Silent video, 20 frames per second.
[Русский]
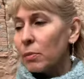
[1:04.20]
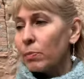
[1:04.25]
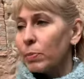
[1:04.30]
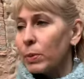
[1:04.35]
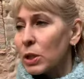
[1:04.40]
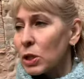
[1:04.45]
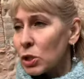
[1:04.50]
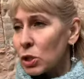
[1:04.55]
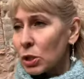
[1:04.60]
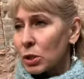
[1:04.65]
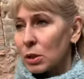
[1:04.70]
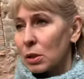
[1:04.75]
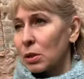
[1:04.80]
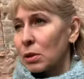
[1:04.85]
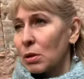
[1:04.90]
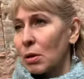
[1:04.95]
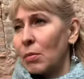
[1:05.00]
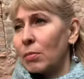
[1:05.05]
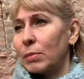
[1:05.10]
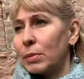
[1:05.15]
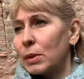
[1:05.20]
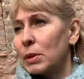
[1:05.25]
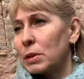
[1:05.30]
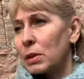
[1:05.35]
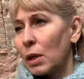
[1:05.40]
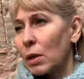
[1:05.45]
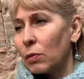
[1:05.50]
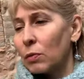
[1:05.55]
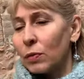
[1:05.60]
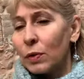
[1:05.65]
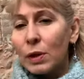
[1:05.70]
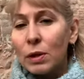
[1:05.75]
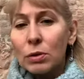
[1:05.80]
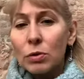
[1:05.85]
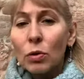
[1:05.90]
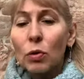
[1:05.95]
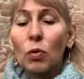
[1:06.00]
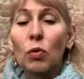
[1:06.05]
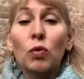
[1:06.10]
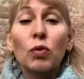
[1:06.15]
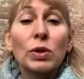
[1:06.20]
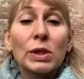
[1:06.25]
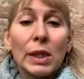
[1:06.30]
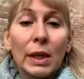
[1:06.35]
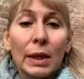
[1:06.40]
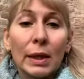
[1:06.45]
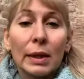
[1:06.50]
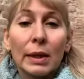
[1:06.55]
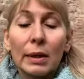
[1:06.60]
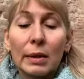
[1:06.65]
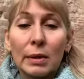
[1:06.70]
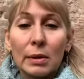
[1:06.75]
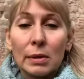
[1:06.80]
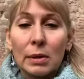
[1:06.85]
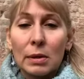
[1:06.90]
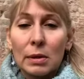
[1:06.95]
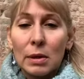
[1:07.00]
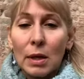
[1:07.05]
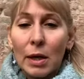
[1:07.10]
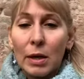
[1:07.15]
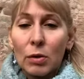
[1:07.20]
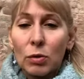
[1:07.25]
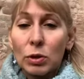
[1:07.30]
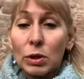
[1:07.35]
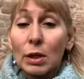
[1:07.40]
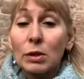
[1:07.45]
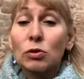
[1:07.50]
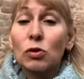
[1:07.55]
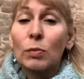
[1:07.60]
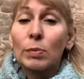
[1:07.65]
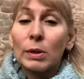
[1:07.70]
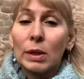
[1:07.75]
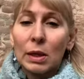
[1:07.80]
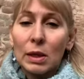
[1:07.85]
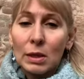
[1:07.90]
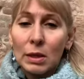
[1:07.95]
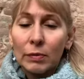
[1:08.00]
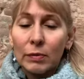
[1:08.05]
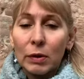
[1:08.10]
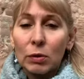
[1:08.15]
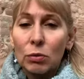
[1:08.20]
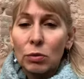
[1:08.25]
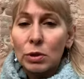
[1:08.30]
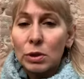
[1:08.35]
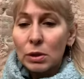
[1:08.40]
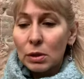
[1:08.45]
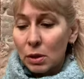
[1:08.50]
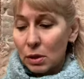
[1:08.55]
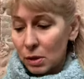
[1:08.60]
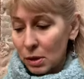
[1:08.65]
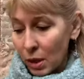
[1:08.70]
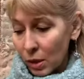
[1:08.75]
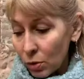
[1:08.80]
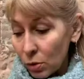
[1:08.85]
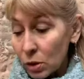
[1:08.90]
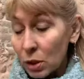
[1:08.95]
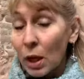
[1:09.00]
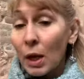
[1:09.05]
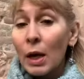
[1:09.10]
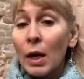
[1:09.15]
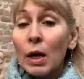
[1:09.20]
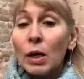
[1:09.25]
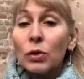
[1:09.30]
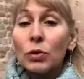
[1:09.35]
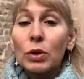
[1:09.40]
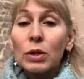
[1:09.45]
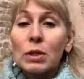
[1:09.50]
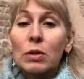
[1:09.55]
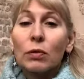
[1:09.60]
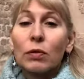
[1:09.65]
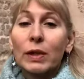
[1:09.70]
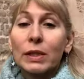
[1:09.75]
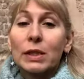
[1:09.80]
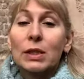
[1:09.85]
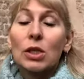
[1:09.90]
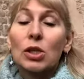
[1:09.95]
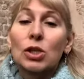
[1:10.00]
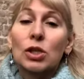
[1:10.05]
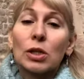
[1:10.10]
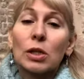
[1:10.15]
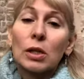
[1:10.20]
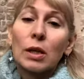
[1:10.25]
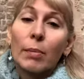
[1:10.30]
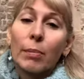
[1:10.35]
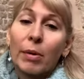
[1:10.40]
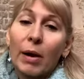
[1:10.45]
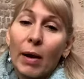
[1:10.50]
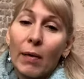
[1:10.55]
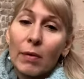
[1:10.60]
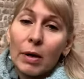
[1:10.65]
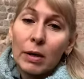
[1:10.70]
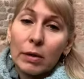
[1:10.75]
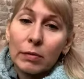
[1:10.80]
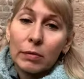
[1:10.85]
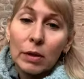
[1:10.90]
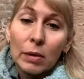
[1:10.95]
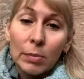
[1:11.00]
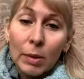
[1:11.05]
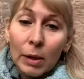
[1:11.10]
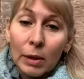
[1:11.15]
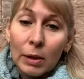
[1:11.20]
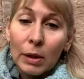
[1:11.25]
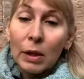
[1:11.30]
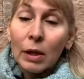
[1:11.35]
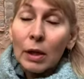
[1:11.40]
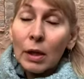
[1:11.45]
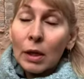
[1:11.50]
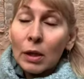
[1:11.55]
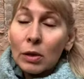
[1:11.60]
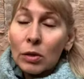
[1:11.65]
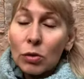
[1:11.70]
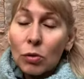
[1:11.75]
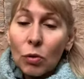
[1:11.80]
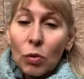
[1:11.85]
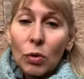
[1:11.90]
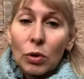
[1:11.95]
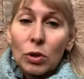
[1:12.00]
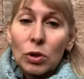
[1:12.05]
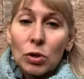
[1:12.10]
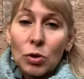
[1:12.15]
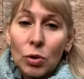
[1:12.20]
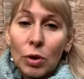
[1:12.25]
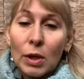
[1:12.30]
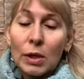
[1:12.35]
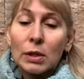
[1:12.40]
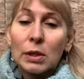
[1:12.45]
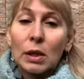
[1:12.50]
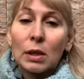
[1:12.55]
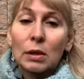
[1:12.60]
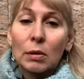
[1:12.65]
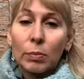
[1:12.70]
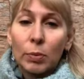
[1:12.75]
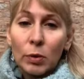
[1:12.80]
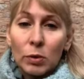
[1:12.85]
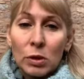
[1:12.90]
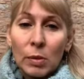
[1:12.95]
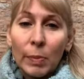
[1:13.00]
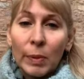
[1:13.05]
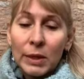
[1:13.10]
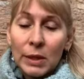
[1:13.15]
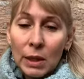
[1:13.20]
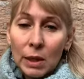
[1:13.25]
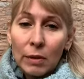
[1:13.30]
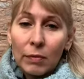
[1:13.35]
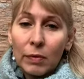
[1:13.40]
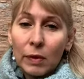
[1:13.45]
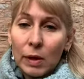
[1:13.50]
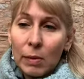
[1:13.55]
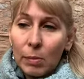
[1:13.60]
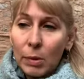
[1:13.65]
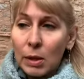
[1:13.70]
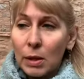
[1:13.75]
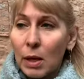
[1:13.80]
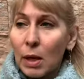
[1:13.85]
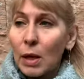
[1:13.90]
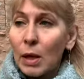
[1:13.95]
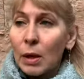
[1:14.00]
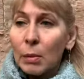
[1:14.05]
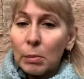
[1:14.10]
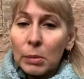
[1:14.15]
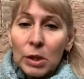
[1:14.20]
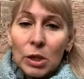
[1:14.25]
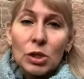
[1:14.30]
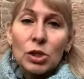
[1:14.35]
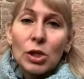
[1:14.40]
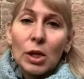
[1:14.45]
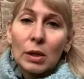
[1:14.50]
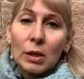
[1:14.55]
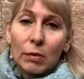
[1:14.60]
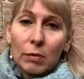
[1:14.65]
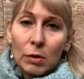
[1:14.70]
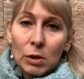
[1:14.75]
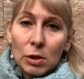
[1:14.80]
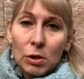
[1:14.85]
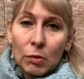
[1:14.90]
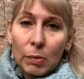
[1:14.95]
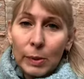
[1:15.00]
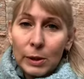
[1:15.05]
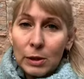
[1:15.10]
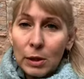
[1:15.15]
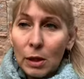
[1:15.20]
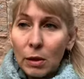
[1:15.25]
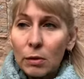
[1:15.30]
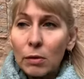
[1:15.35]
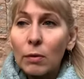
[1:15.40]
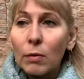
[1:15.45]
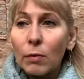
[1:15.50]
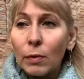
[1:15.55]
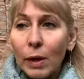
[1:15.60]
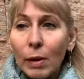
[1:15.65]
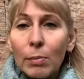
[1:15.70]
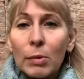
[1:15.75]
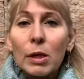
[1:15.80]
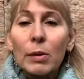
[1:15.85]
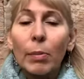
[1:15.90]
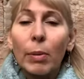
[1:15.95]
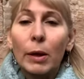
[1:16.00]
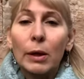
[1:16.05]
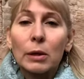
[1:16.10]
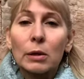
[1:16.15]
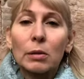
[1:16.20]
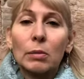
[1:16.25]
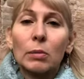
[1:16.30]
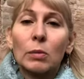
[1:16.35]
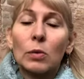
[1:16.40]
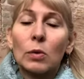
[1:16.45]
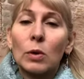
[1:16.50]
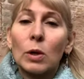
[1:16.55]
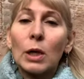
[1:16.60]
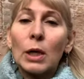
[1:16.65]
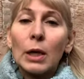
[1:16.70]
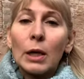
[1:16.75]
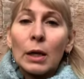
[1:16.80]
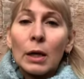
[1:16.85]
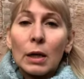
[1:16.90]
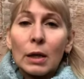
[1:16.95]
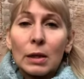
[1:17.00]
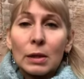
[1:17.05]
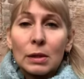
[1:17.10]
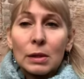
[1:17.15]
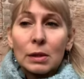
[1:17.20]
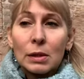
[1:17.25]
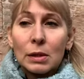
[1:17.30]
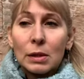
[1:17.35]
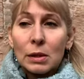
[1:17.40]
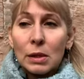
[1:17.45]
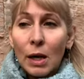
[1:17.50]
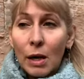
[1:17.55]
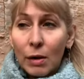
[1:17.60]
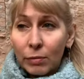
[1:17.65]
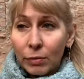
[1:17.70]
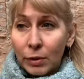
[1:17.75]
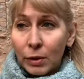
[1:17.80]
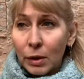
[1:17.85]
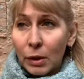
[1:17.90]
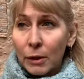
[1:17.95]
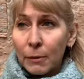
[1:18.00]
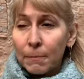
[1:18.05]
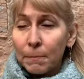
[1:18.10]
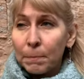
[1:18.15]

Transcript: пишете там, не знаю, видео, курсы какие-то создаете, особенно если вы курсы создаете, но если у вас ниша неправильно выбрана, то еще раз, это просто потеря времени. Мне жалко вашего потерянного времени, поэтому э, завтра,